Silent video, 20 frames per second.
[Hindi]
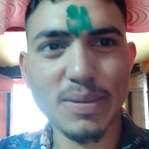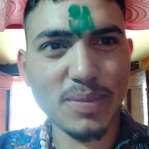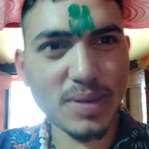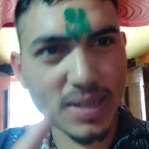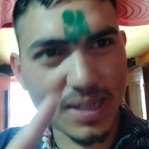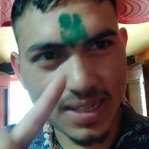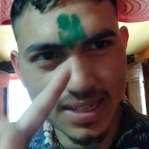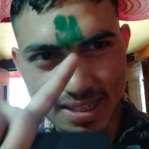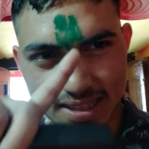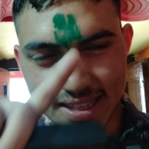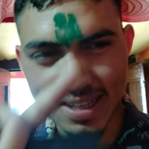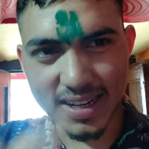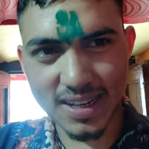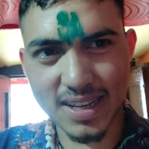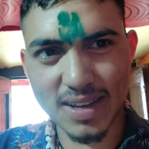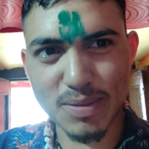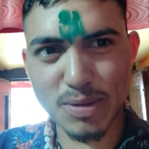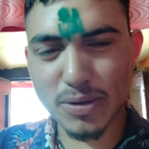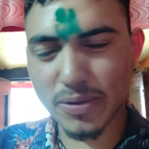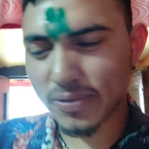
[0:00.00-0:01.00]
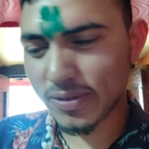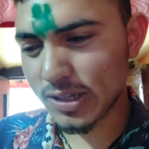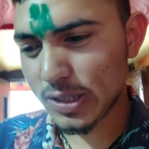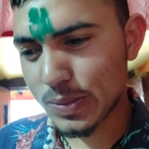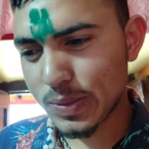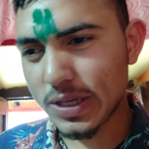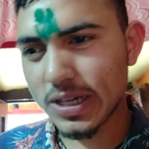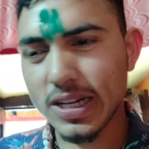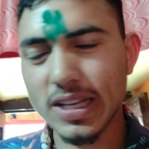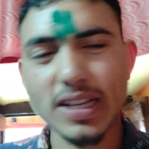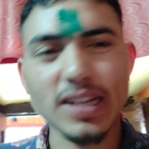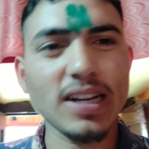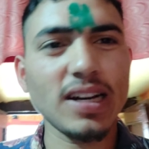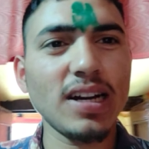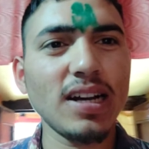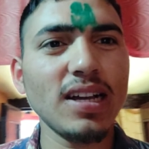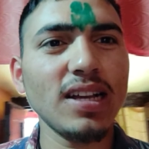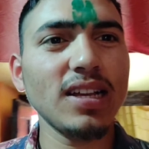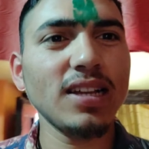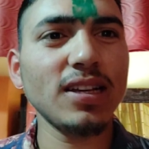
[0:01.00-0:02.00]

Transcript: दिया बट इधर रखा मैंने फेस पे टीका